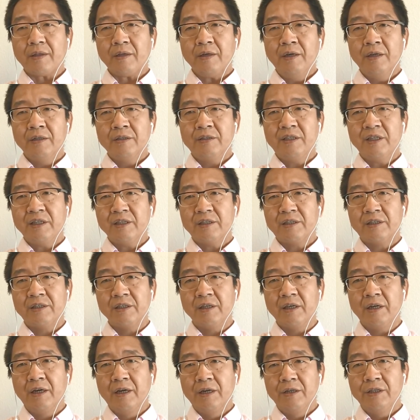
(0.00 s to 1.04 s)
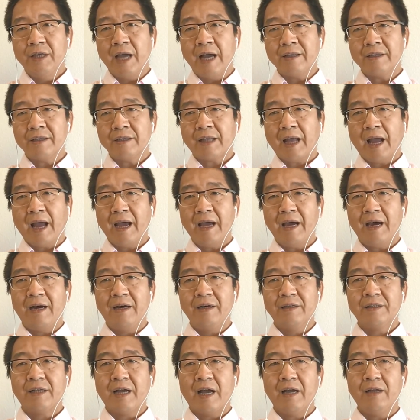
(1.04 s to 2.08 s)
这时沿着太行
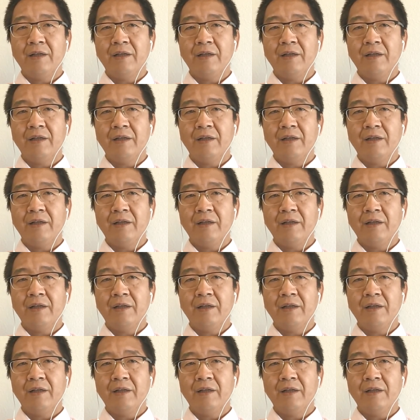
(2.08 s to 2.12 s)
山